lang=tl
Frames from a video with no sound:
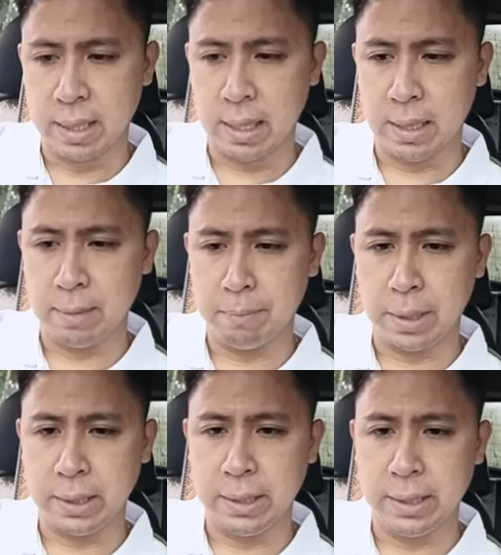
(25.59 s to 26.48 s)
ang
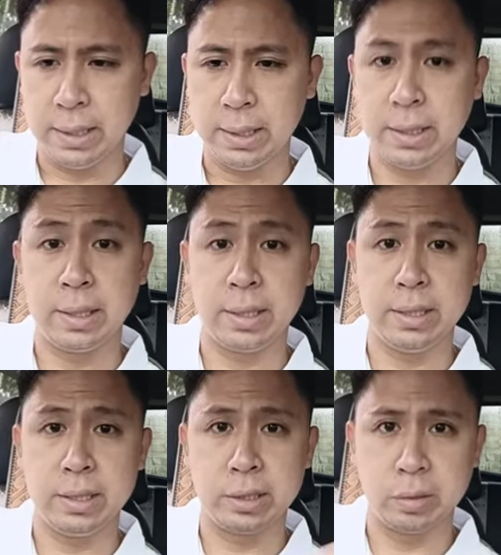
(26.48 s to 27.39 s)
pagiging
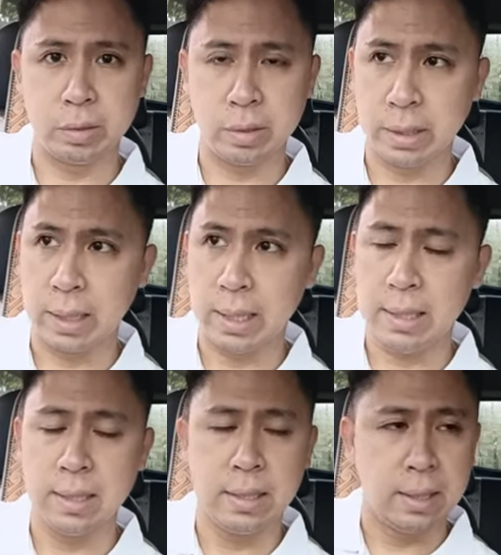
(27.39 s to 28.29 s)
Kristo
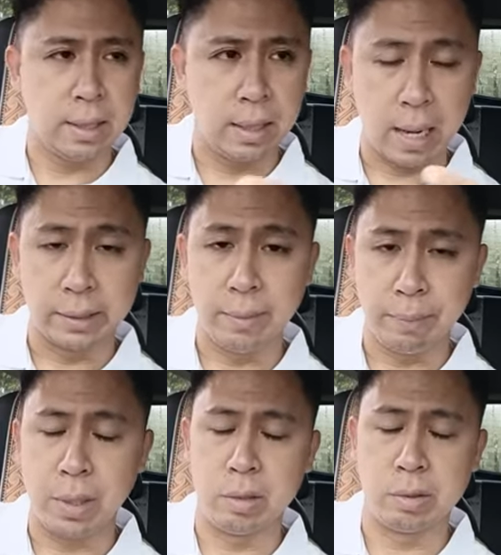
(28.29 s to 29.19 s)
na
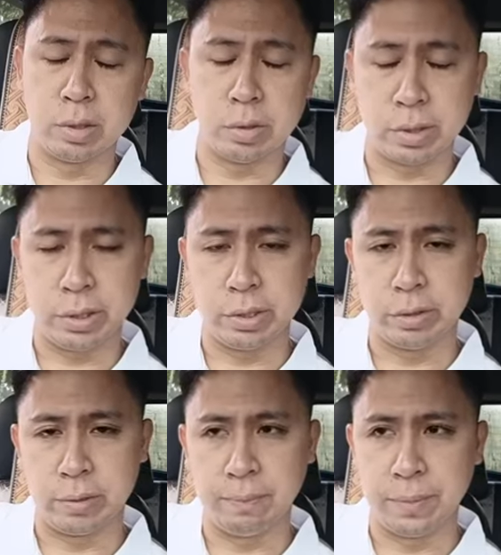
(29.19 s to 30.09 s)
ating Panginoong
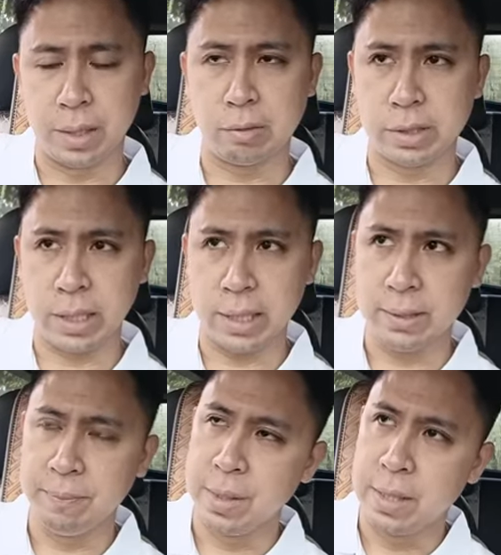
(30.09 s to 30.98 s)
Kristo na kung
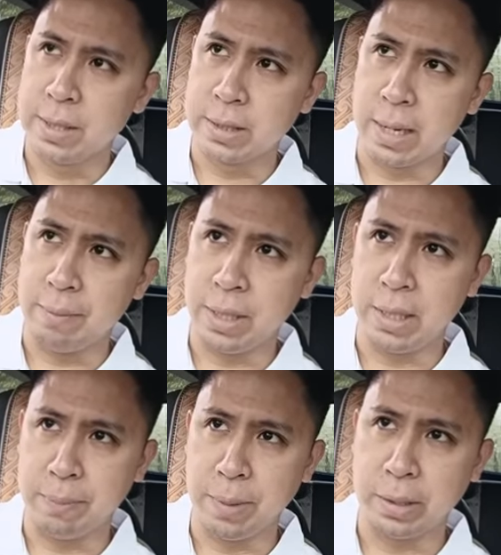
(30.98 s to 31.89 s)
saan Sinabi
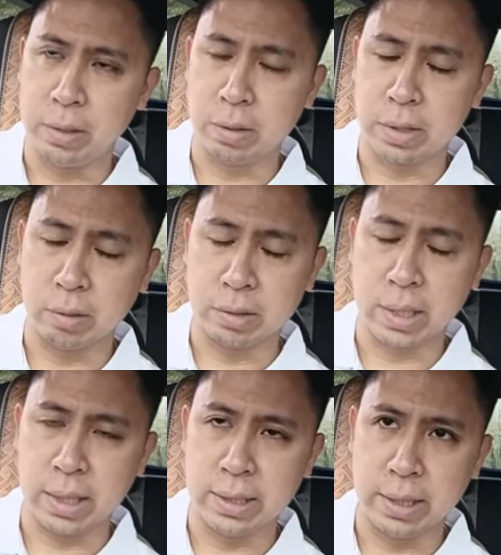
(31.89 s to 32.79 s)
nga ni Pedro, sagot
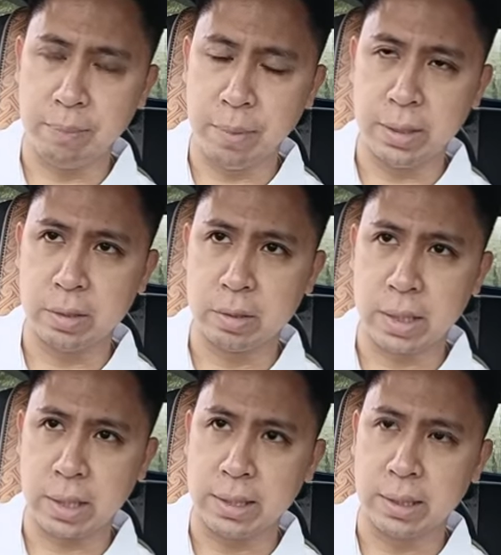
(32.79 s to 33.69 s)
sa kanya ni Pedro
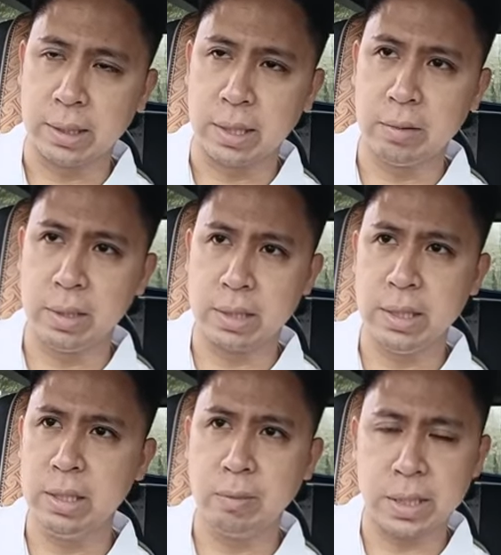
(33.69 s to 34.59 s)
sa kanyang tanong na
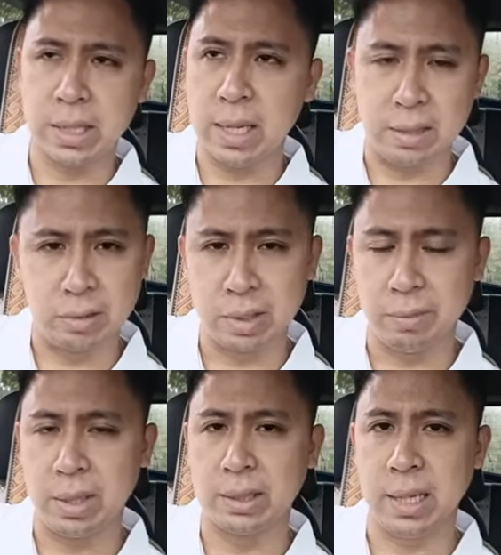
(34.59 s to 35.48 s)
sino ba siya no,
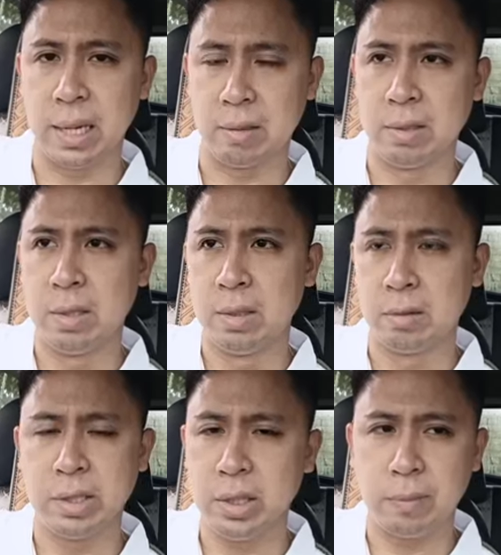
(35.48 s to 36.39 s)
sa mga tao?
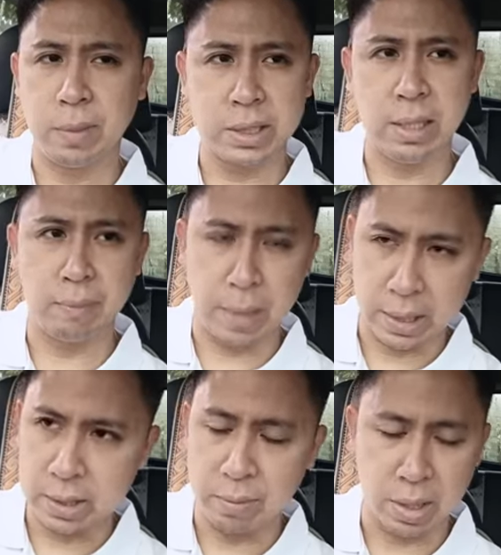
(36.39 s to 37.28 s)
O sino ba siya
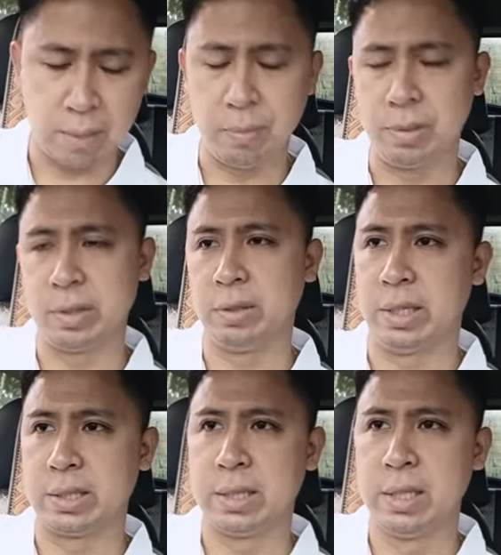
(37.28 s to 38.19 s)
para sa mga
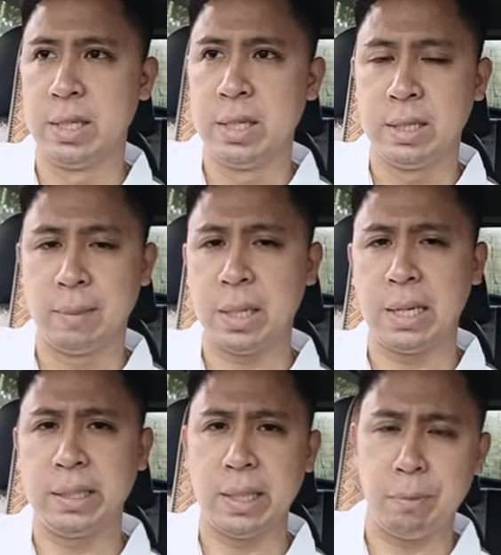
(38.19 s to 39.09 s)
apostoles?
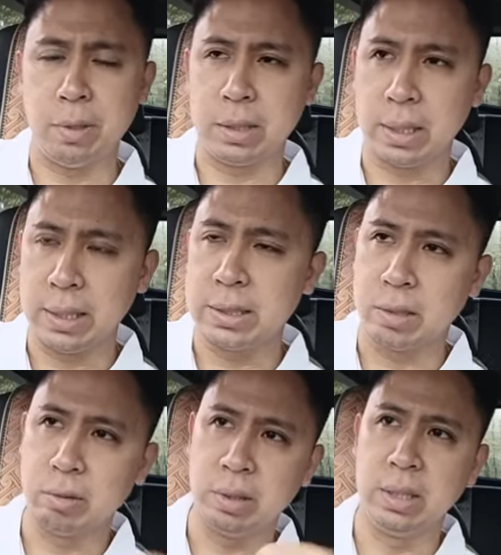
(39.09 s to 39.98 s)
Napakaganda po ng naging
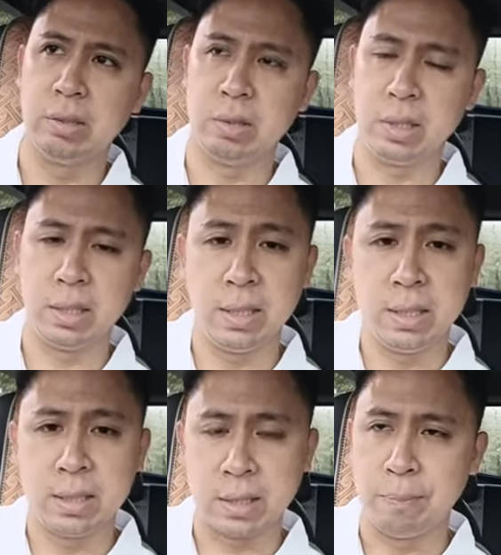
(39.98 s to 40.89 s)
sagot dito ni
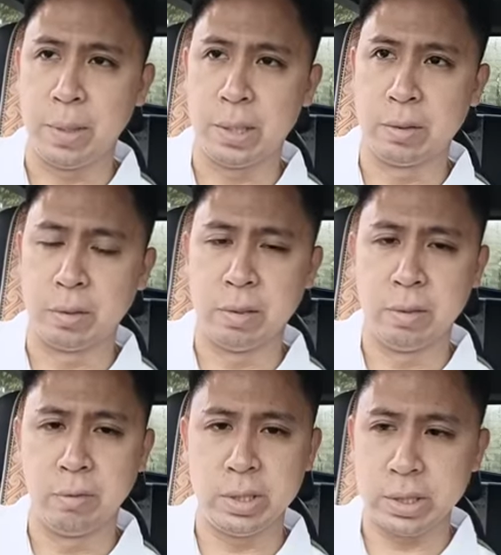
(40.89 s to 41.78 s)
San Pedro,
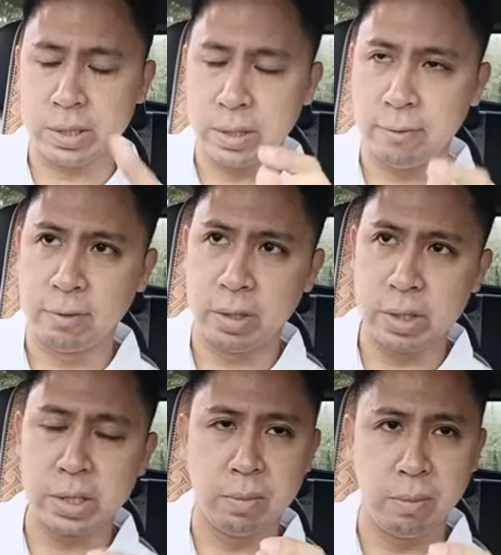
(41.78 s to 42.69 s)
which is the
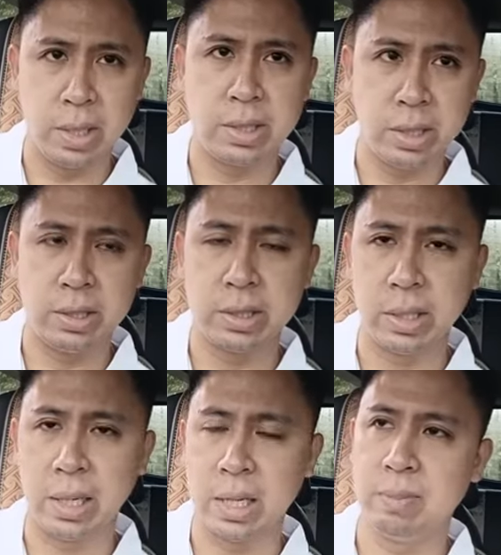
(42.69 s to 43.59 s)
first message
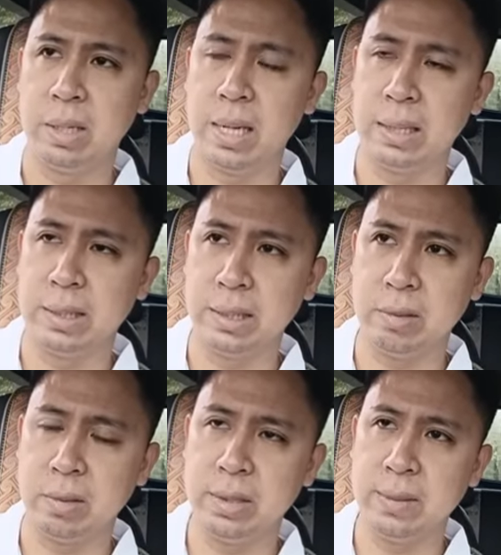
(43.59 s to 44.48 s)
ng gospel natin
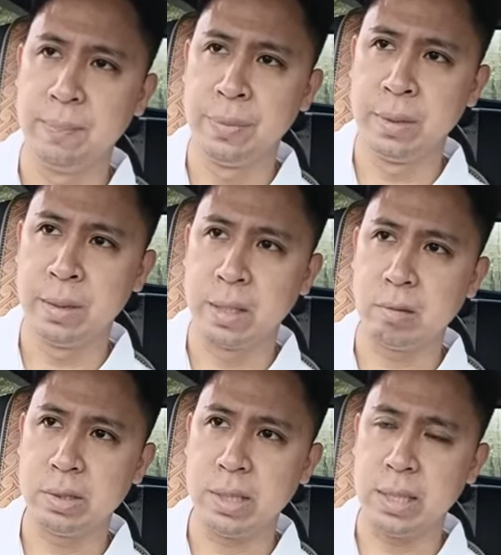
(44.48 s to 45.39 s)
ngayon, na
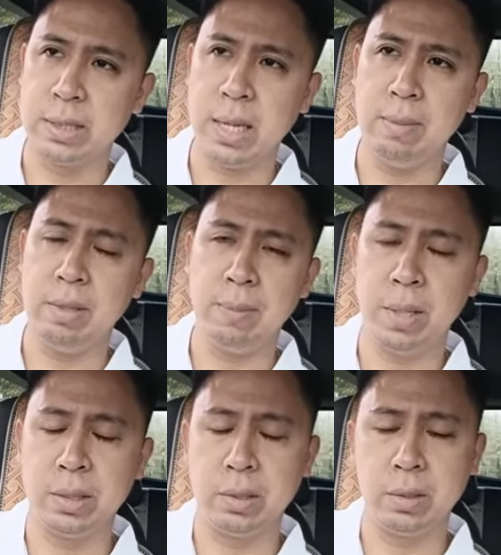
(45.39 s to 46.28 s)
kung saan sinabi ni
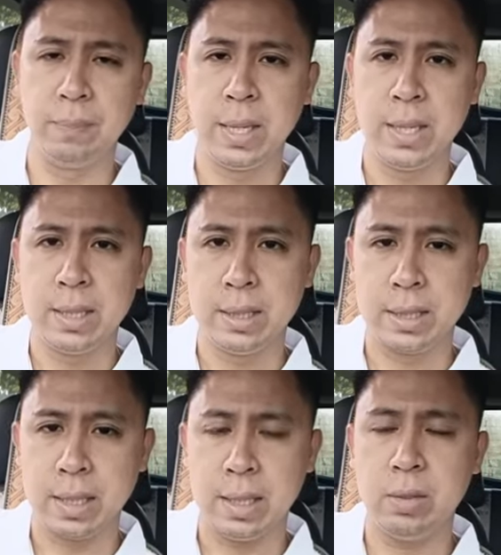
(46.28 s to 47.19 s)
Pedro,
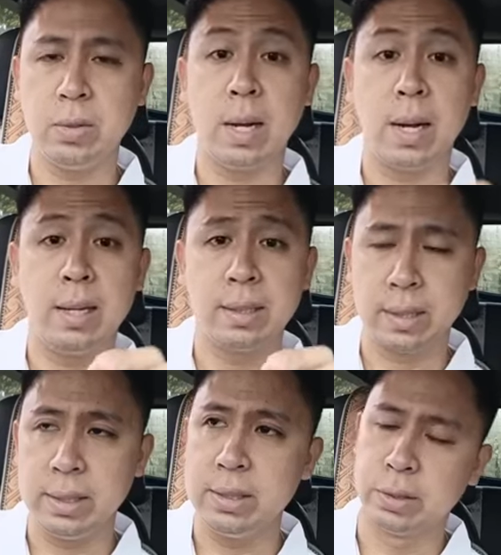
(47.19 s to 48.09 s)
ikaw ang
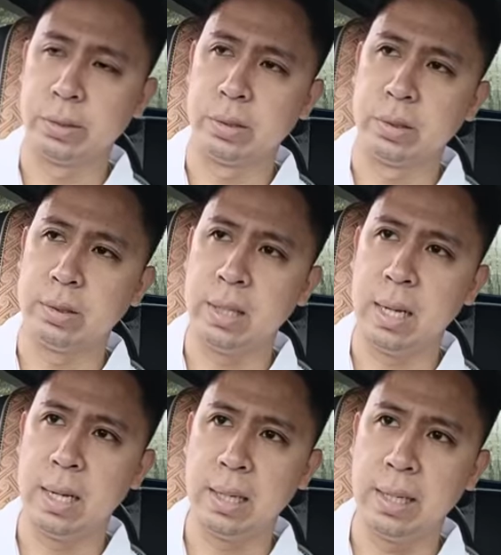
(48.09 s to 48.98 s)
Kristo,
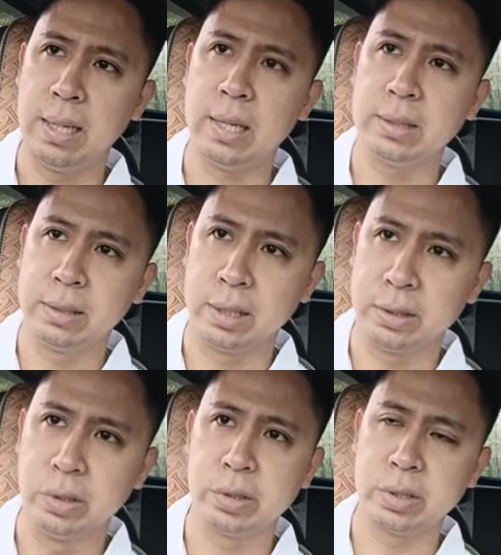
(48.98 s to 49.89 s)
ang anak
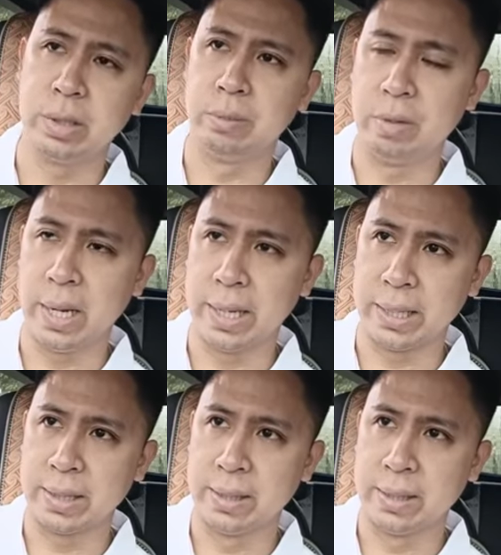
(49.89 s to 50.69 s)
ng Diyos na buhay.